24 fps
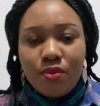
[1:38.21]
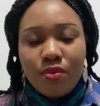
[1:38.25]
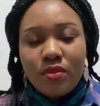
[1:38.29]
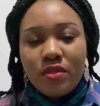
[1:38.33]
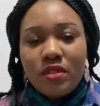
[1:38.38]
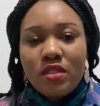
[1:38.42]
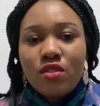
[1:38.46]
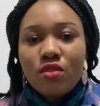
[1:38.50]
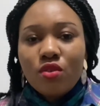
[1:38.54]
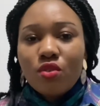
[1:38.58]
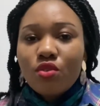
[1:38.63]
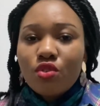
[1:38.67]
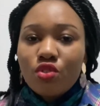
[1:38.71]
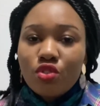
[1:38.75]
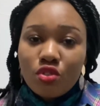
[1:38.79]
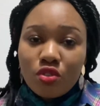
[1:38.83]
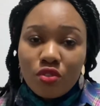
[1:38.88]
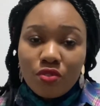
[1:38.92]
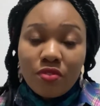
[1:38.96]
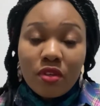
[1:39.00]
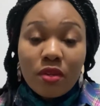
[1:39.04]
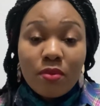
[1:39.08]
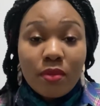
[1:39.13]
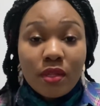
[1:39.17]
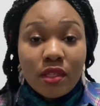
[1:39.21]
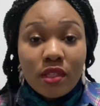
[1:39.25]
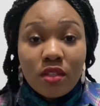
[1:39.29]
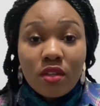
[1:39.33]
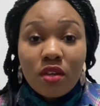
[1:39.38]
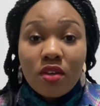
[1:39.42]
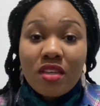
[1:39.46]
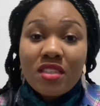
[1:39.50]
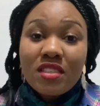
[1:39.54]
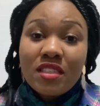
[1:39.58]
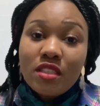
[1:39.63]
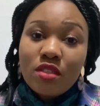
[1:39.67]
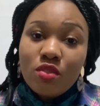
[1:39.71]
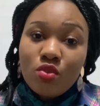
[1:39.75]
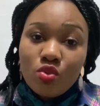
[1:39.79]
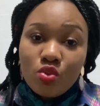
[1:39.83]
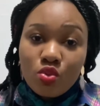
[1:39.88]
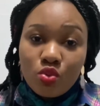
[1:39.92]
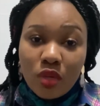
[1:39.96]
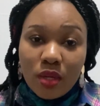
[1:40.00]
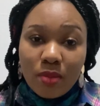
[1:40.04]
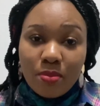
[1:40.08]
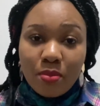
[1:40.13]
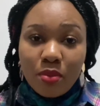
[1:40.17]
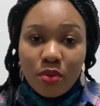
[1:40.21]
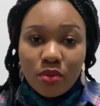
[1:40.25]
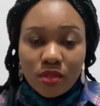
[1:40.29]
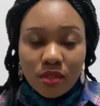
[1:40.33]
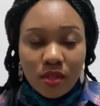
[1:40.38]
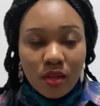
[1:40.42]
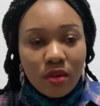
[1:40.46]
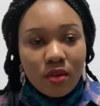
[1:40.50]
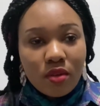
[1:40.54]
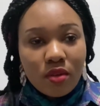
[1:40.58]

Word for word: Disons que je le fais maintenant et c'est toujours important.